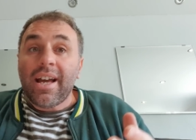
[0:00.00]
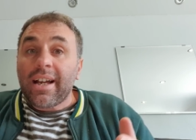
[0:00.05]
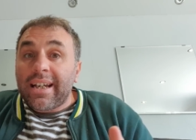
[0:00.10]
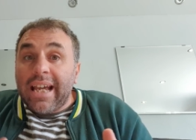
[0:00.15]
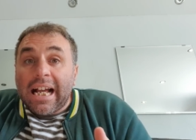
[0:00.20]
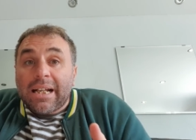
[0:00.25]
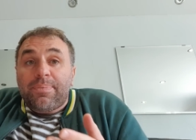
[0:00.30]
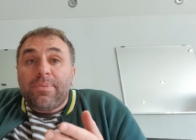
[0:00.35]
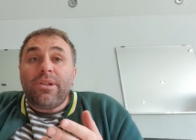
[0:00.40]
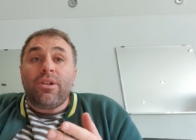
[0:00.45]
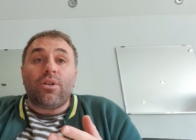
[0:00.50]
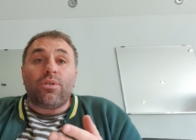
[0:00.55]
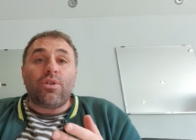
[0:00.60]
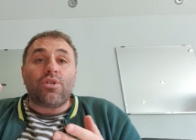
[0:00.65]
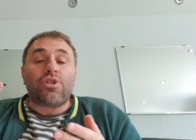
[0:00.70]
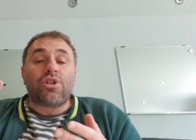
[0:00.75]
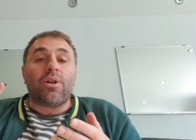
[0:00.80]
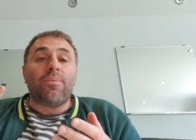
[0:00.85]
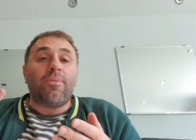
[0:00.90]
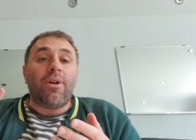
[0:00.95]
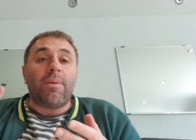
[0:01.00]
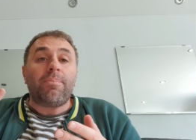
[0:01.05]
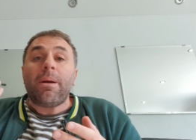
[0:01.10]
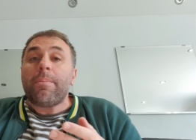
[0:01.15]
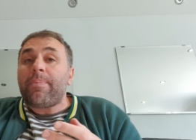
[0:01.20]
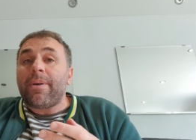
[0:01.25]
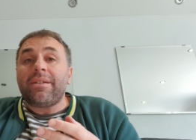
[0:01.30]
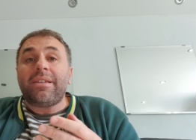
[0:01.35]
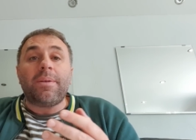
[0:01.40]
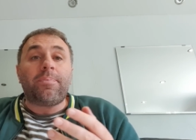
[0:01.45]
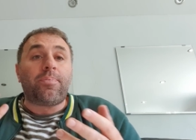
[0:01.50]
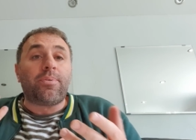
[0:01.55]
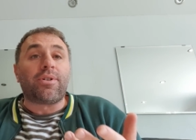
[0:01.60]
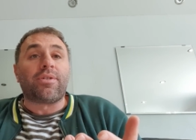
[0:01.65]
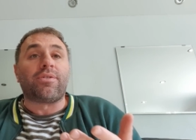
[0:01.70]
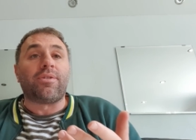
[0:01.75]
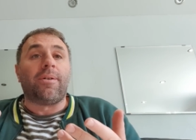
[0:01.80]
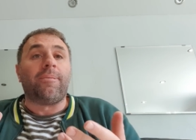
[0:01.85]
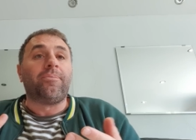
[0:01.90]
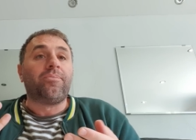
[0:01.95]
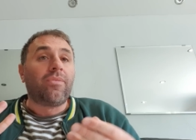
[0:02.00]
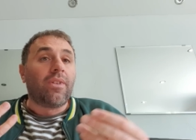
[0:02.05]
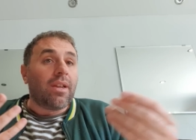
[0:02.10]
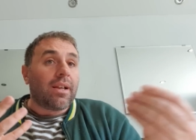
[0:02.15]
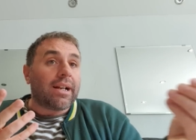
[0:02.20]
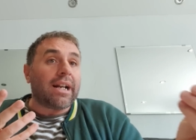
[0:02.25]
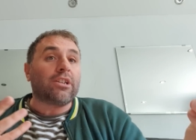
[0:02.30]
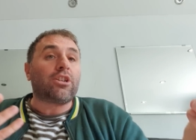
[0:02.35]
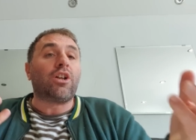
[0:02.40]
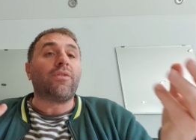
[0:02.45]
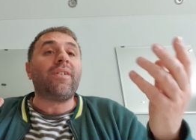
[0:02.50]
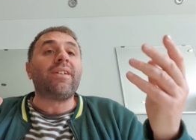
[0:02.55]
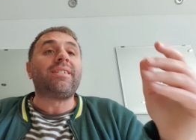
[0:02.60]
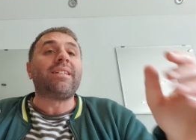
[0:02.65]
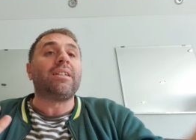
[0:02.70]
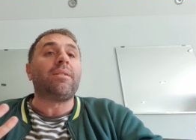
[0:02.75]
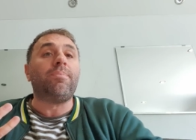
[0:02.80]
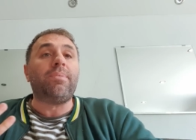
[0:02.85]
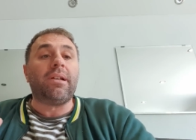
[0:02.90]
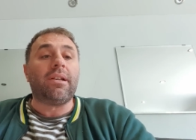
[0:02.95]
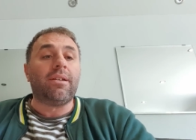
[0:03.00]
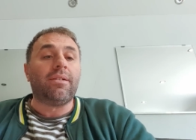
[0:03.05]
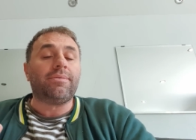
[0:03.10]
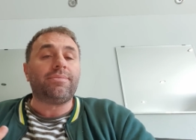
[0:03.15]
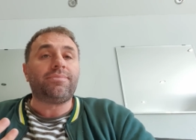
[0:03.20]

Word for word: 4 millions de chômeurs même pas 10% 87 000